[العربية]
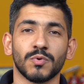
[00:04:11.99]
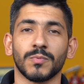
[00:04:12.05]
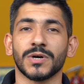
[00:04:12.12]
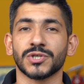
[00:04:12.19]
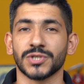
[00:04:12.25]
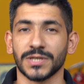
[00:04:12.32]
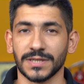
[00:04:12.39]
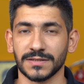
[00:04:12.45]

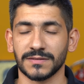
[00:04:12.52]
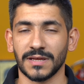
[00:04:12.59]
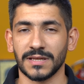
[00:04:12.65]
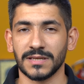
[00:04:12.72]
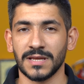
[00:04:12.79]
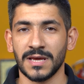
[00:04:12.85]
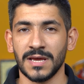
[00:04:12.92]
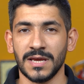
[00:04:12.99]

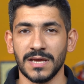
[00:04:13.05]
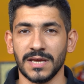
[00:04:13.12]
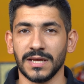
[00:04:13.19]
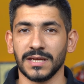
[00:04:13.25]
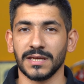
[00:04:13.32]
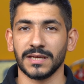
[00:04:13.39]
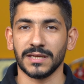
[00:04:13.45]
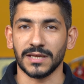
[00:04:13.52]
مباشره
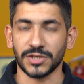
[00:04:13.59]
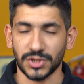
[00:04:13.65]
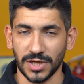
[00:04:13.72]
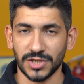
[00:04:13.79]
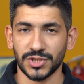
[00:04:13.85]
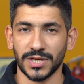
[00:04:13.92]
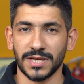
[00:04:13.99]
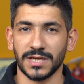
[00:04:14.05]

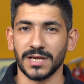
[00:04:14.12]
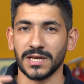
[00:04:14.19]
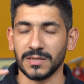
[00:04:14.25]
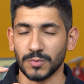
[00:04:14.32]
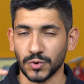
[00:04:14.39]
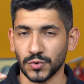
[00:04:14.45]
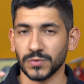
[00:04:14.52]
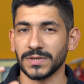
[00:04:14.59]
الشاشه اللي
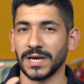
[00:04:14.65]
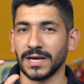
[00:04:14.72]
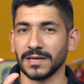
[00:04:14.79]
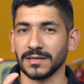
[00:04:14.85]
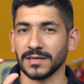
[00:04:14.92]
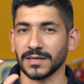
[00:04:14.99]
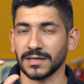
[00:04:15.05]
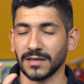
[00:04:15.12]
موجوده
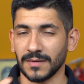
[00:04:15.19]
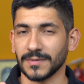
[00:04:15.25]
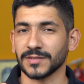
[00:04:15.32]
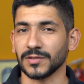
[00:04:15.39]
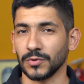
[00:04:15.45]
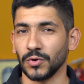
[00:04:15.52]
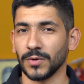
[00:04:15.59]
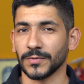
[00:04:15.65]
على كاميرا
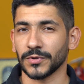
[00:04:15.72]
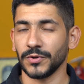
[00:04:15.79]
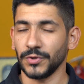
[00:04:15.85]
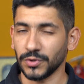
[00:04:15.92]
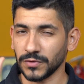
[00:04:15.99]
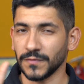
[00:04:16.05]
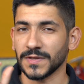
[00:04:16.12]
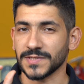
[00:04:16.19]
الجوبرو
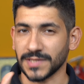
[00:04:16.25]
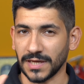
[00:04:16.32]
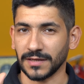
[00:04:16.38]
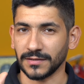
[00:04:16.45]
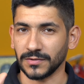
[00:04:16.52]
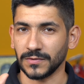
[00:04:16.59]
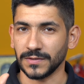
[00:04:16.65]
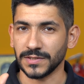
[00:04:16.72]
نعرفها
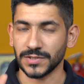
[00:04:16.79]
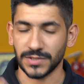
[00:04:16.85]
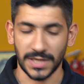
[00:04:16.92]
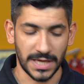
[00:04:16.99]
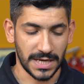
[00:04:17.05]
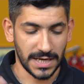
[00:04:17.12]
صغيره كلش